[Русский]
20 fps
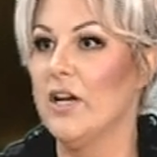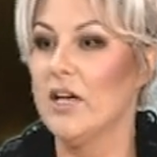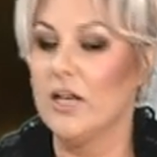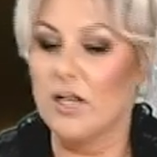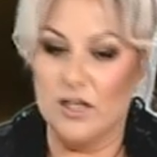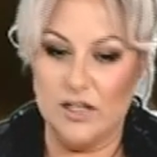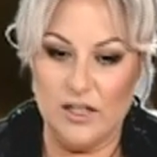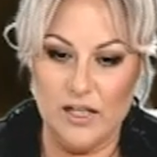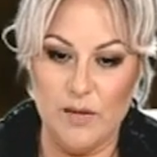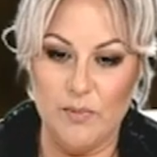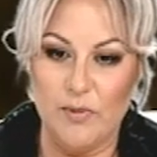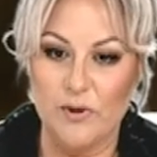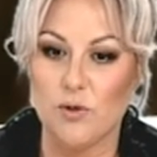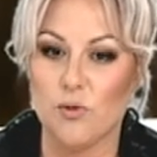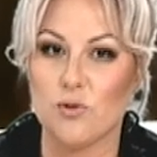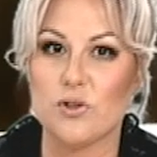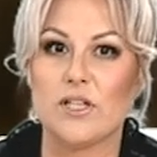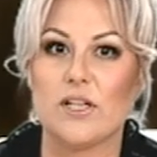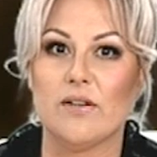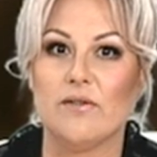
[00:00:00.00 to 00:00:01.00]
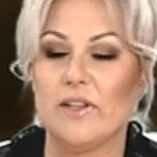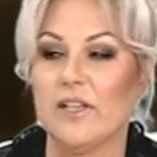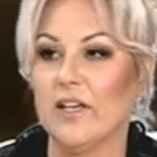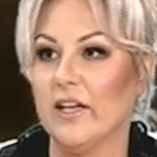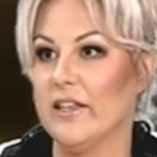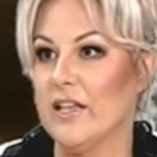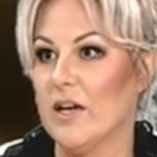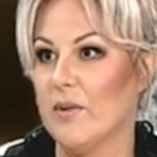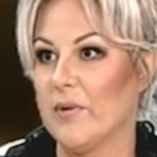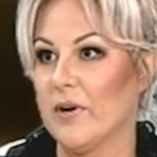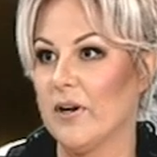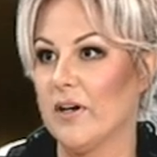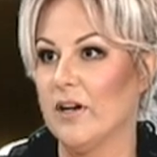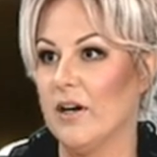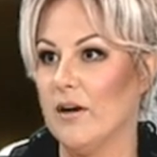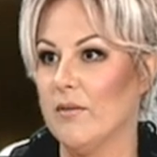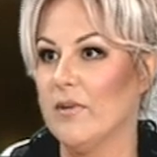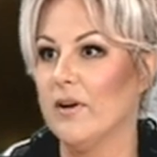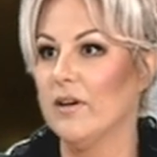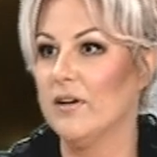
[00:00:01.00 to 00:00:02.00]
Для подростков это одна
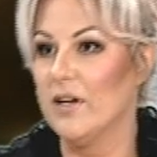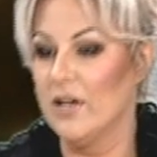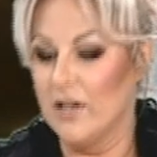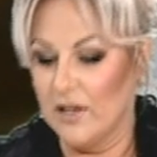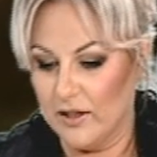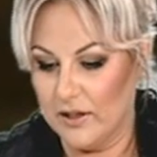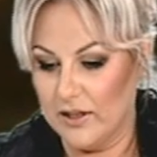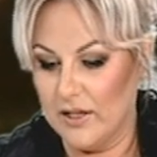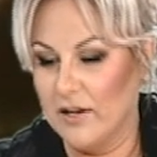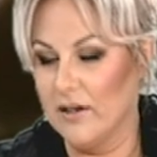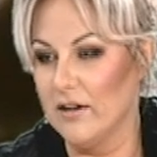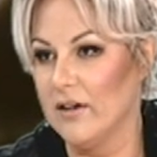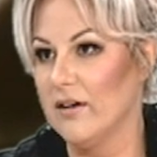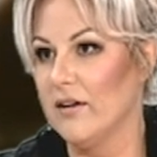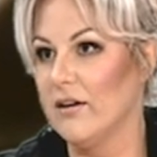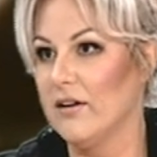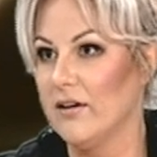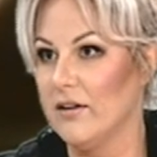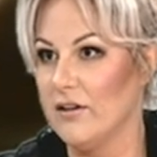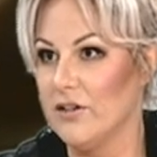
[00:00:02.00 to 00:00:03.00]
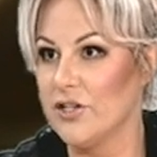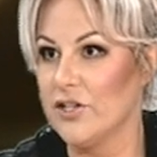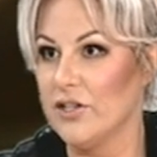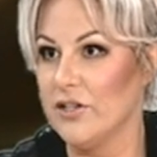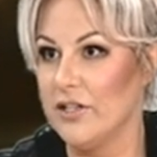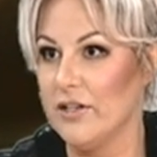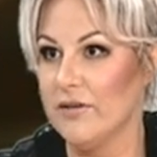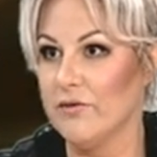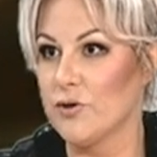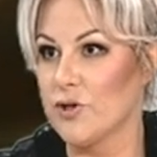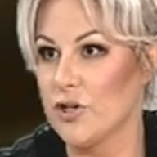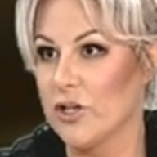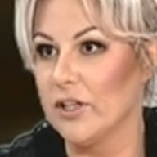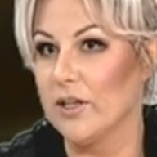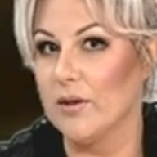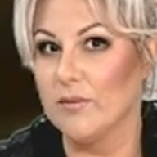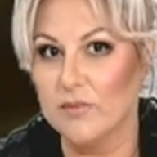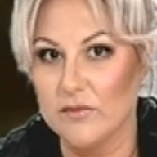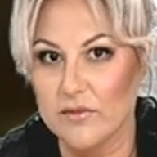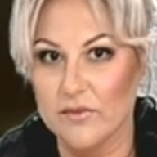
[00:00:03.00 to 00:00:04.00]
программа, для девушек
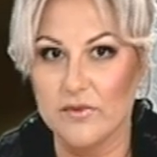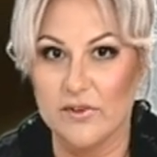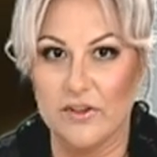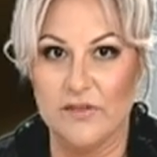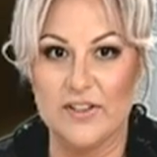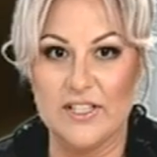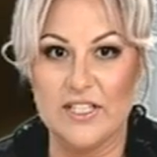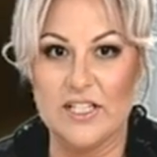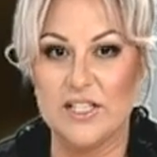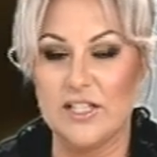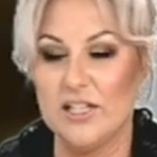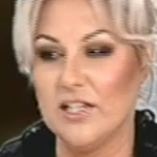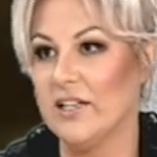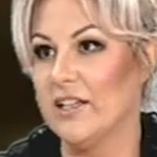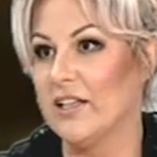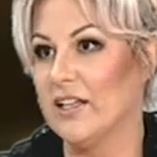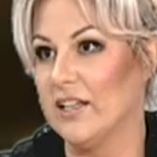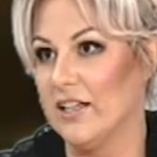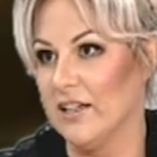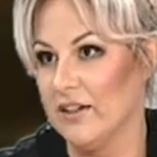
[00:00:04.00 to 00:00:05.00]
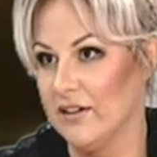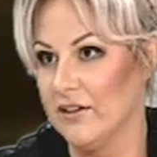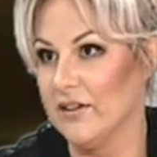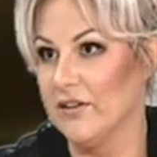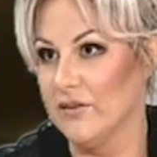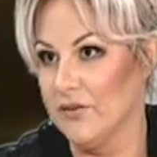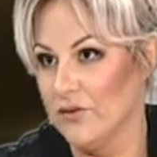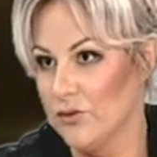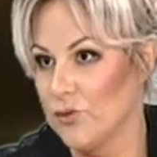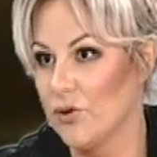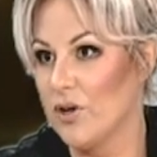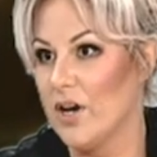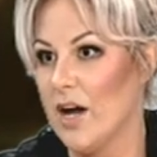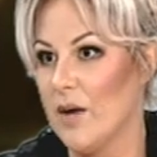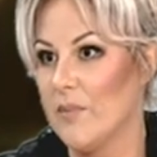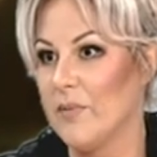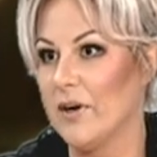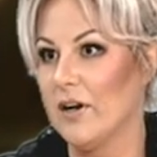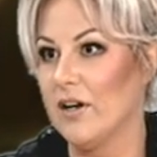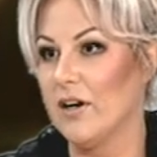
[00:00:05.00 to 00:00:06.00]
там 20 лет это другая
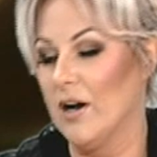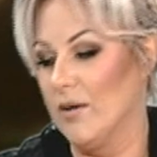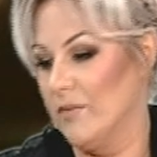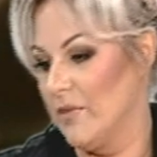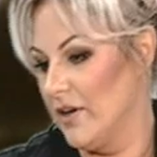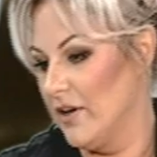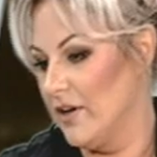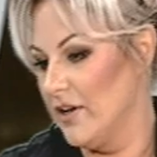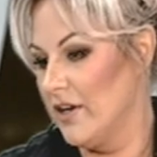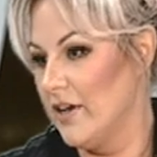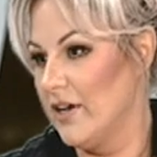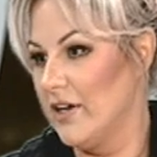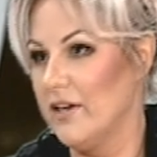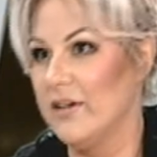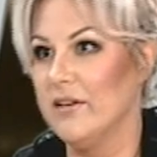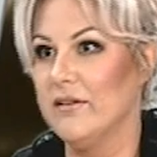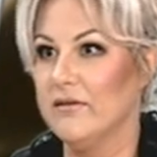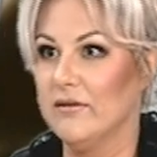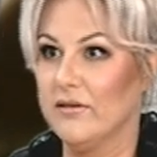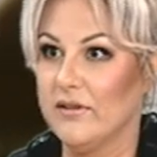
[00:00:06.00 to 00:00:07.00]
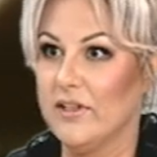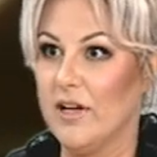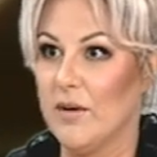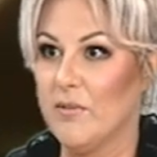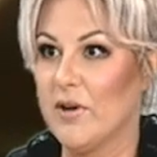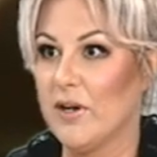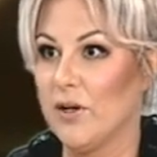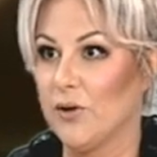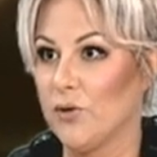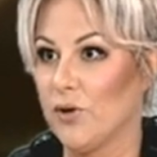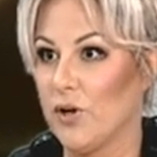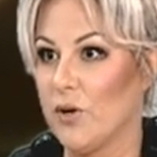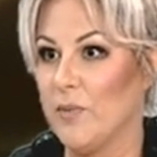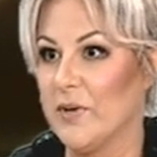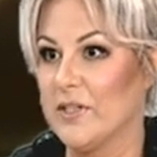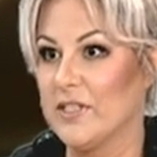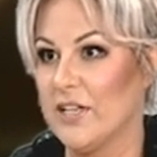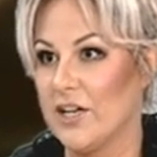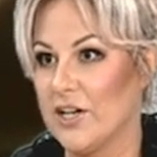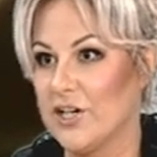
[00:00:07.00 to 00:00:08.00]
программа. И дамы, которые
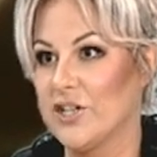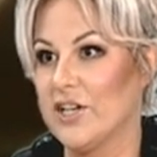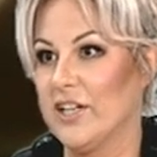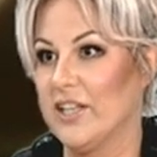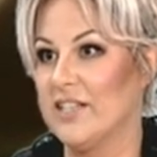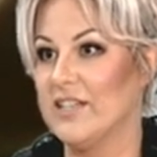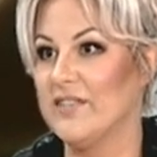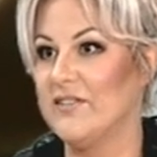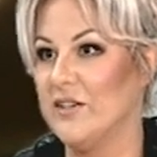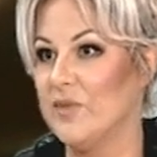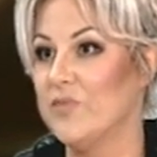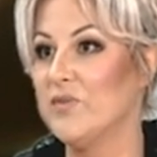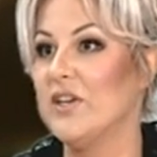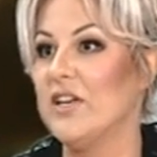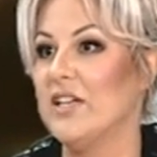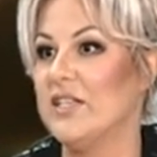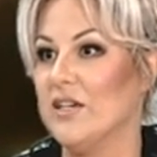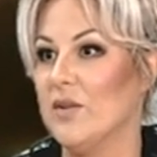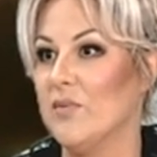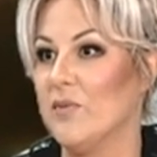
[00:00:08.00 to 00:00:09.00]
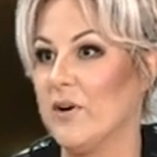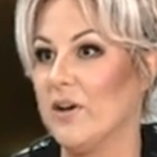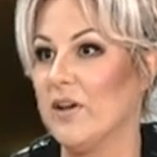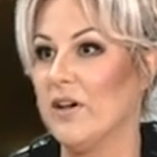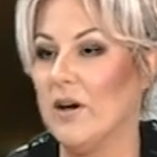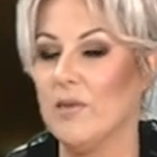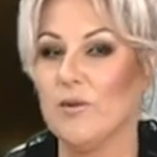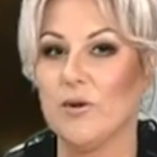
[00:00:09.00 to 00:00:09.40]
постарше, это совсем третья программа.